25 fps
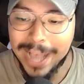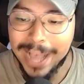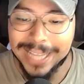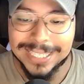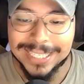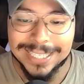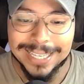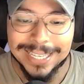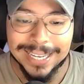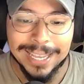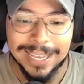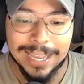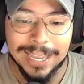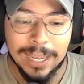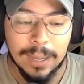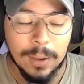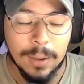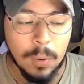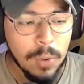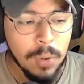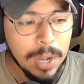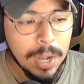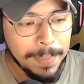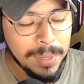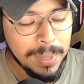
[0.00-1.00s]
hasta que
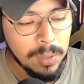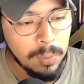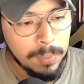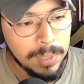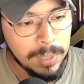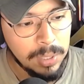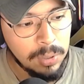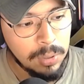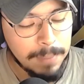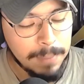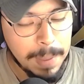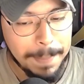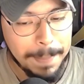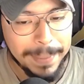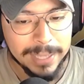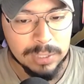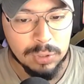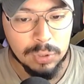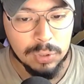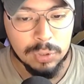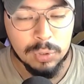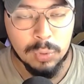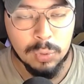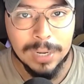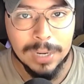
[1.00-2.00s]
un amigo mío me
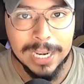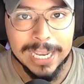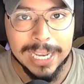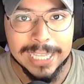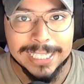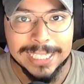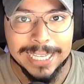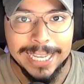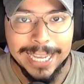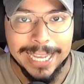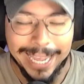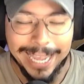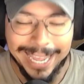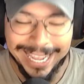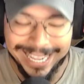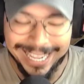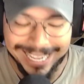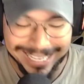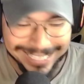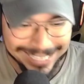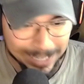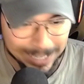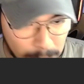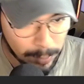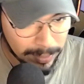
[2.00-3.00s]
pasó su clase en
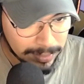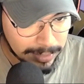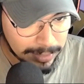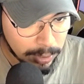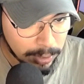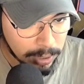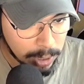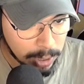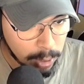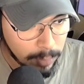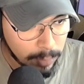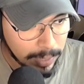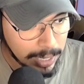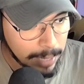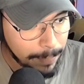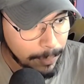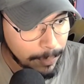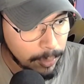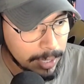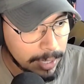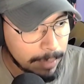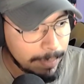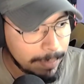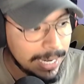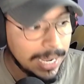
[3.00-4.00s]
este comentario que lo van a
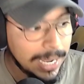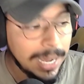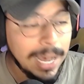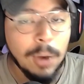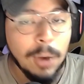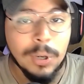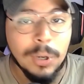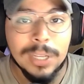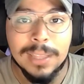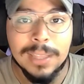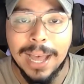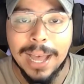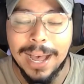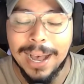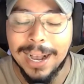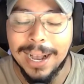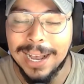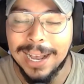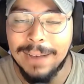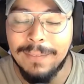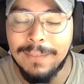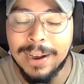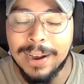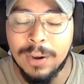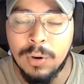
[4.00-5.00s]
poder ver ahorita acá
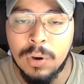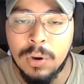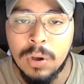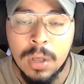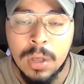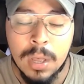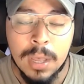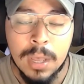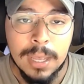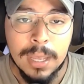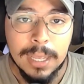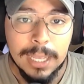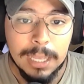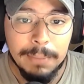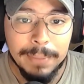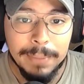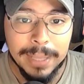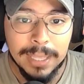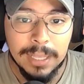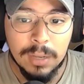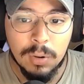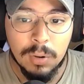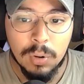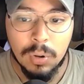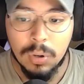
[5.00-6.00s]
abajo y me
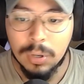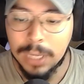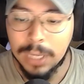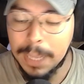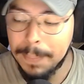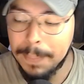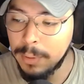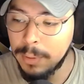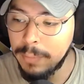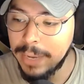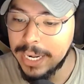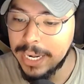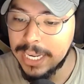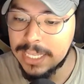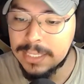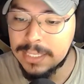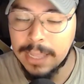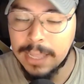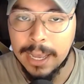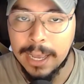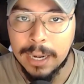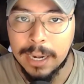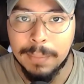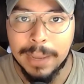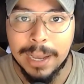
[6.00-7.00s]
dijo que probara
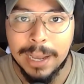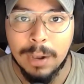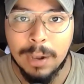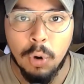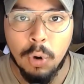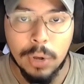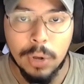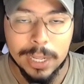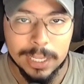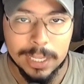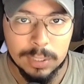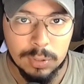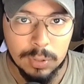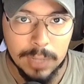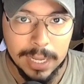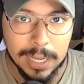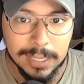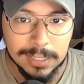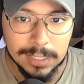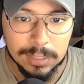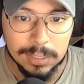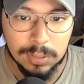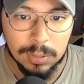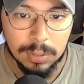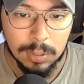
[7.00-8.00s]
esta arma con estos
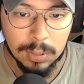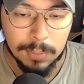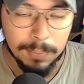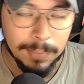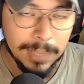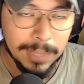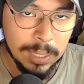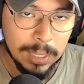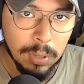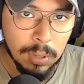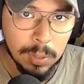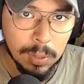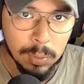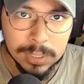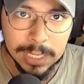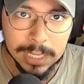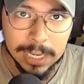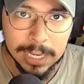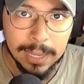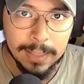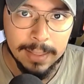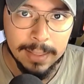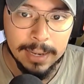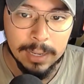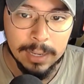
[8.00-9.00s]
accesorios. Me dijo que usara
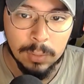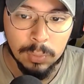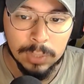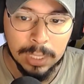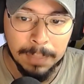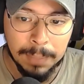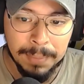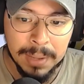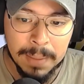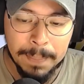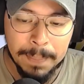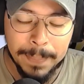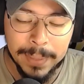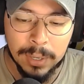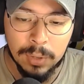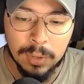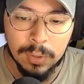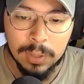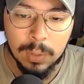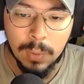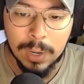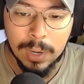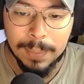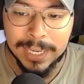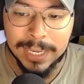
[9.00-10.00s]
la DLQ también, pero de
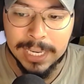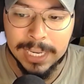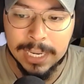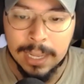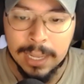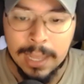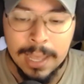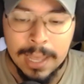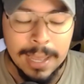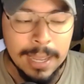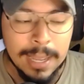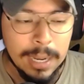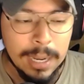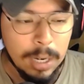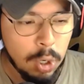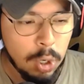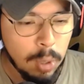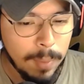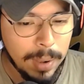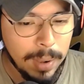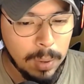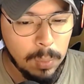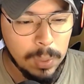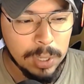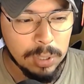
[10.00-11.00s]
igual manera no
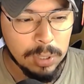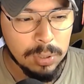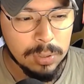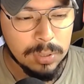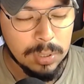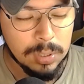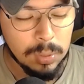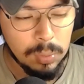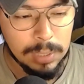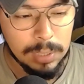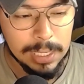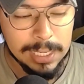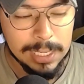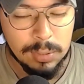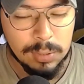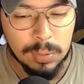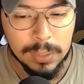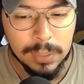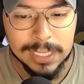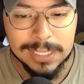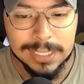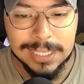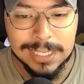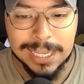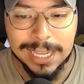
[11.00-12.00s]
me acuerdo recuerdo si utilizo
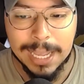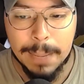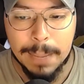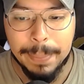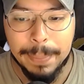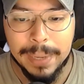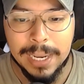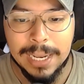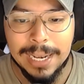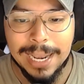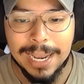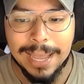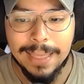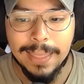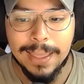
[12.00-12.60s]
en este gameplay la